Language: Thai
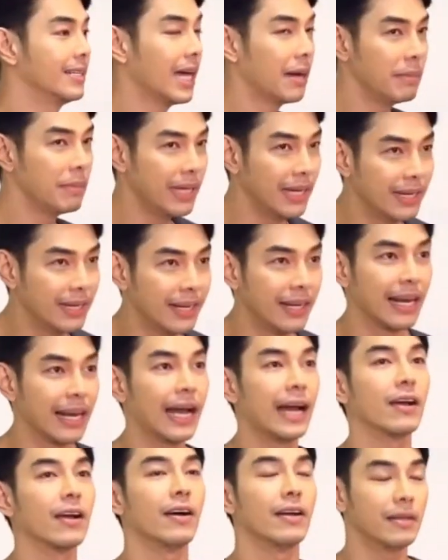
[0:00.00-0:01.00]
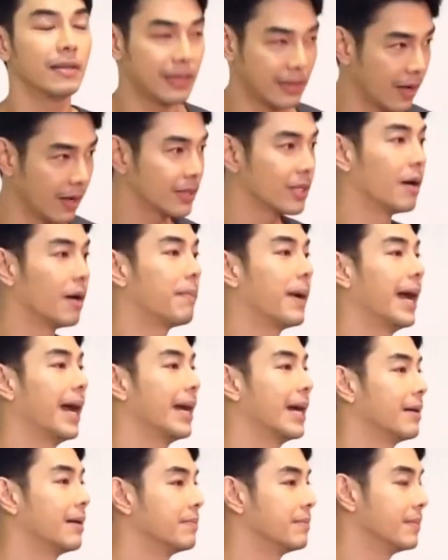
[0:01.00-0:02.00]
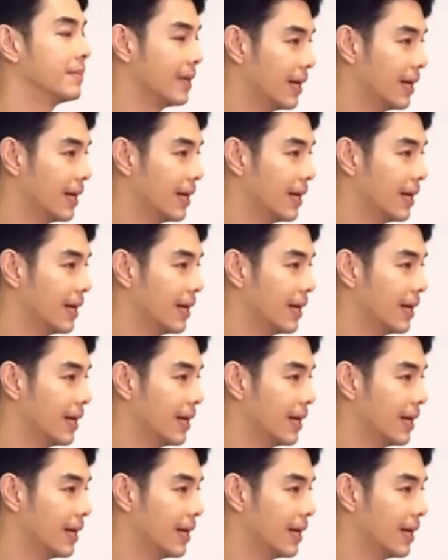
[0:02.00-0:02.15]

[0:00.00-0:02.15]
ถ้ามีอีกหนึ่งครั้งก็ต่อไปครับ